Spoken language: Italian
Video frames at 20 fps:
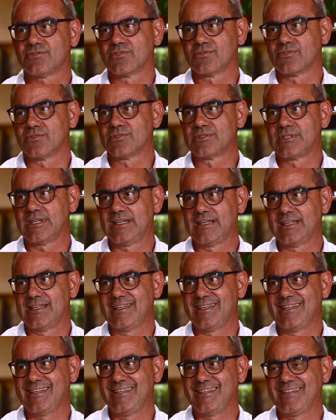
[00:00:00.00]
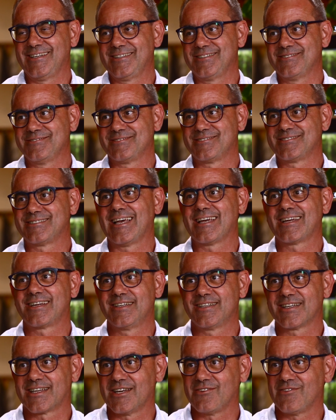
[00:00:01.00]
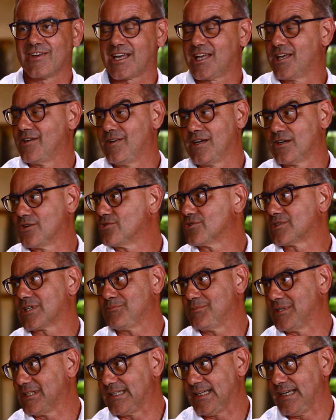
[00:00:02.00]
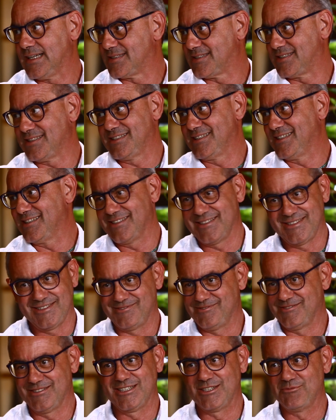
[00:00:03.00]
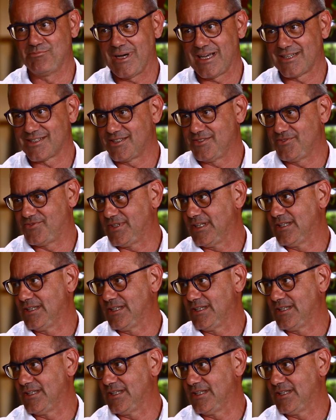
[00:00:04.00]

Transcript: sono delle tecniche che vengono tramandate di padre in